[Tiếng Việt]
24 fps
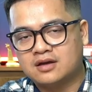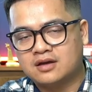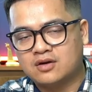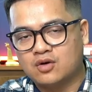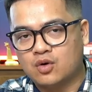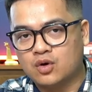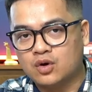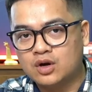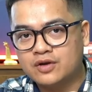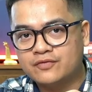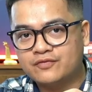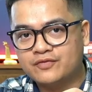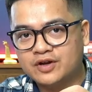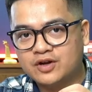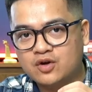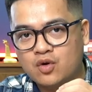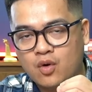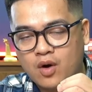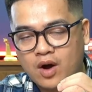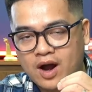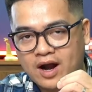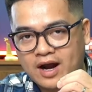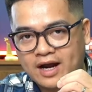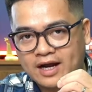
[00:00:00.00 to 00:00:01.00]
huấn luyện viên
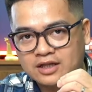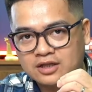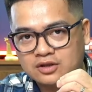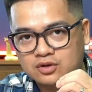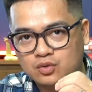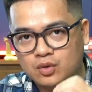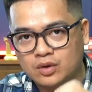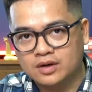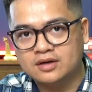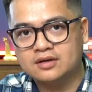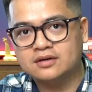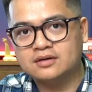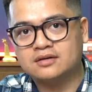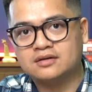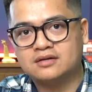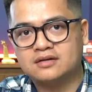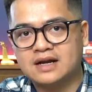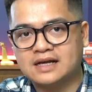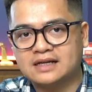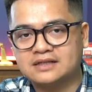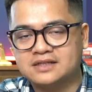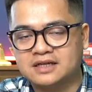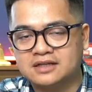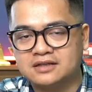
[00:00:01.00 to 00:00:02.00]
Hoàng Anh Tuấn
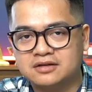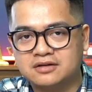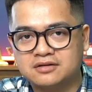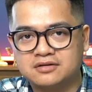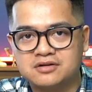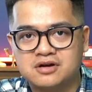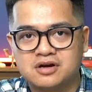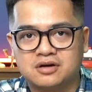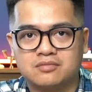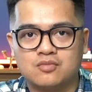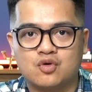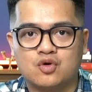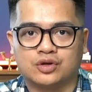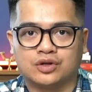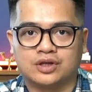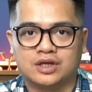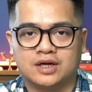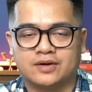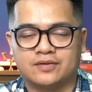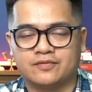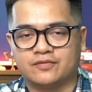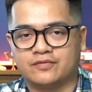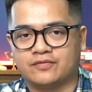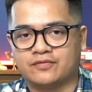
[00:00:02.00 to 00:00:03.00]
đã chính thức được bổ
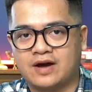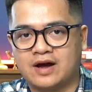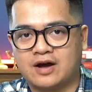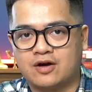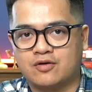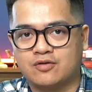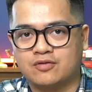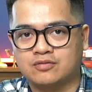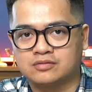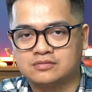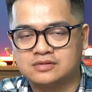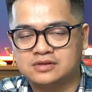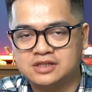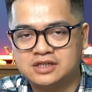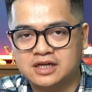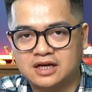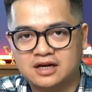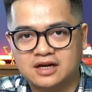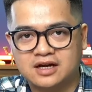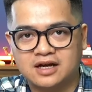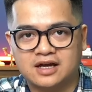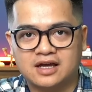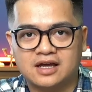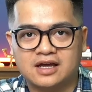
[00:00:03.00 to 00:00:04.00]
nhiệm vào
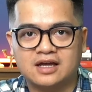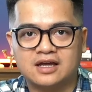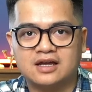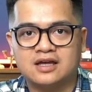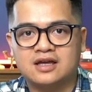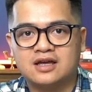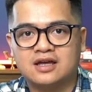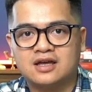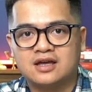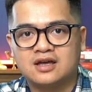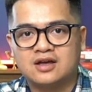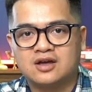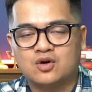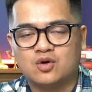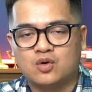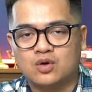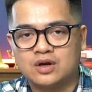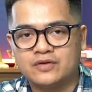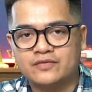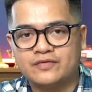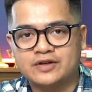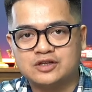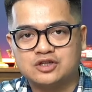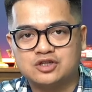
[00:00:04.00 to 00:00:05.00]
chiếc ghế huấn
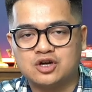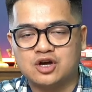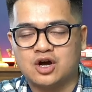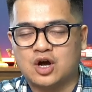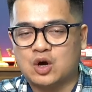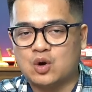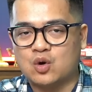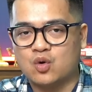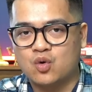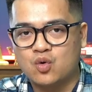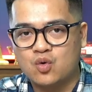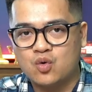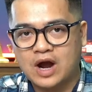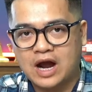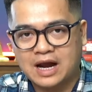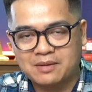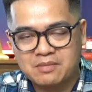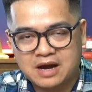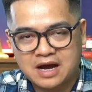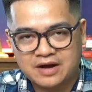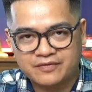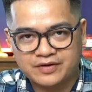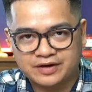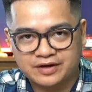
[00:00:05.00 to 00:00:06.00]
luyện viên trưởng
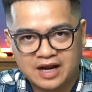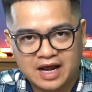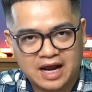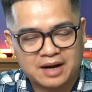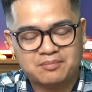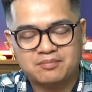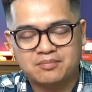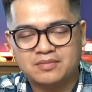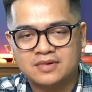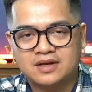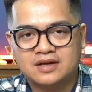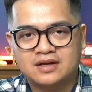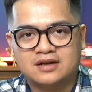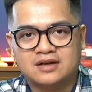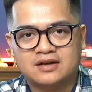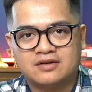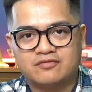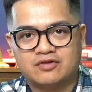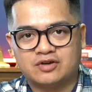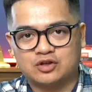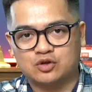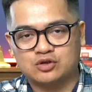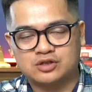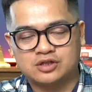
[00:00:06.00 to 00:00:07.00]
U23 Việt Nam.
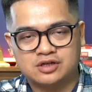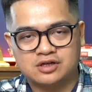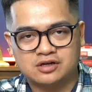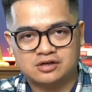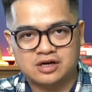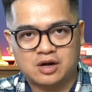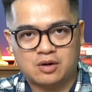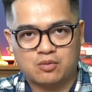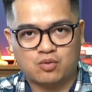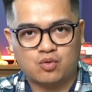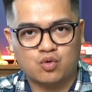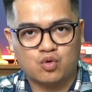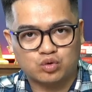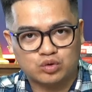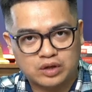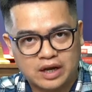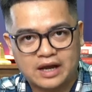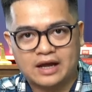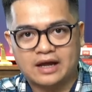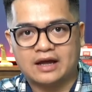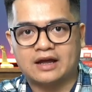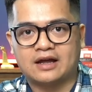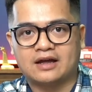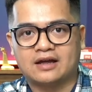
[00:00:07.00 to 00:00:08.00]
Và tôi xin được đọc cụ
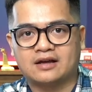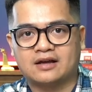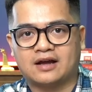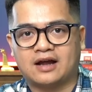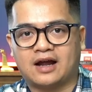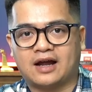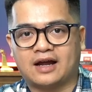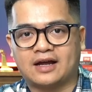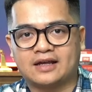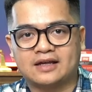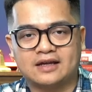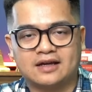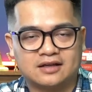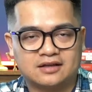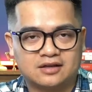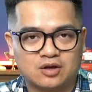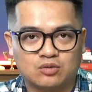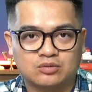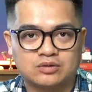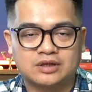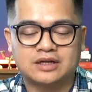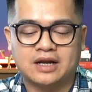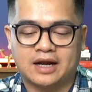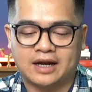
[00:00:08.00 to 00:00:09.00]
thể cái
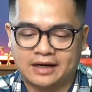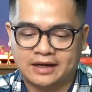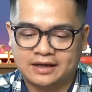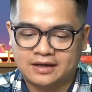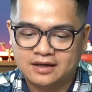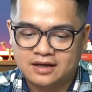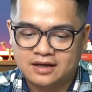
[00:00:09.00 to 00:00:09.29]
thông tin này.